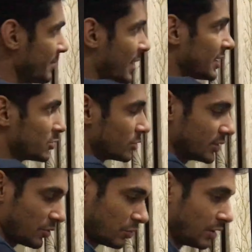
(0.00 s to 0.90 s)
बात हो
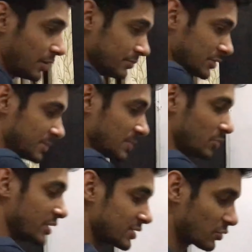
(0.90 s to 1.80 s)
देखो हम इसमें
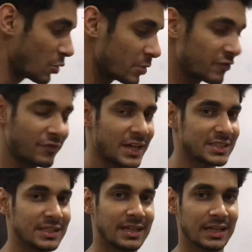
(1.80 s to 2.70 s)
थोड़ा सा कॉमन
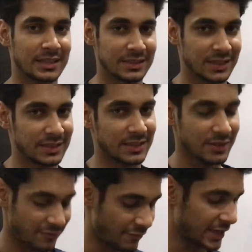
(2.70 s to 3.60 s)
फैक्ट्स निकाल के देखते हैं ना
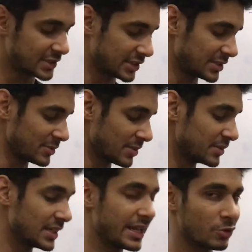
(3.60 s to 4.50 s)
फैक्ट्स इसमें
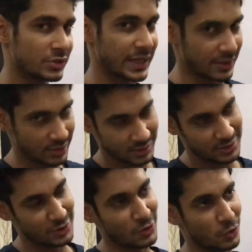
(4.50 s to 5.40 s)
समझने लायक कुछ है नहीं
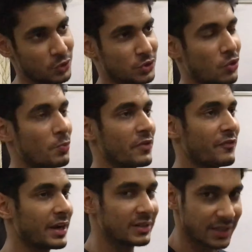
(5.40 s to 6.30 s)
कुछ कॉमन
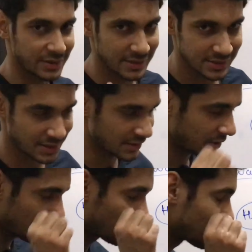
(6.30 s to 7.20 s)
फैक्ट देखते हैं इसके
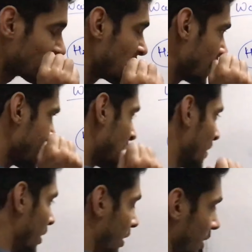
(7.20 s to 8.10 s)
अंदर आ,